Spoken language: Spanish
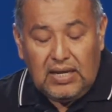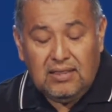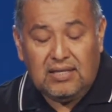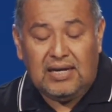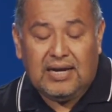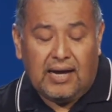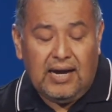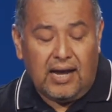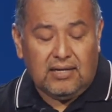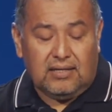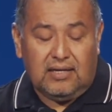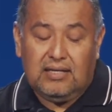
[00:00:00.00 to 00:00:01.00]
del
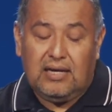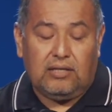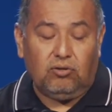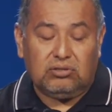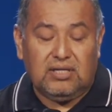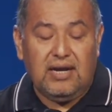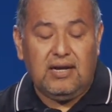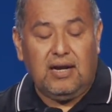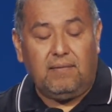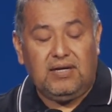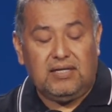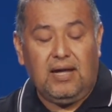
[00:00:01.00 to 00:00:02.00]
carácter de la
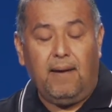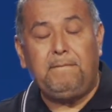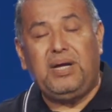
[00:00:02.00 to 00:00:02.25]
doctrina, ¿verdad?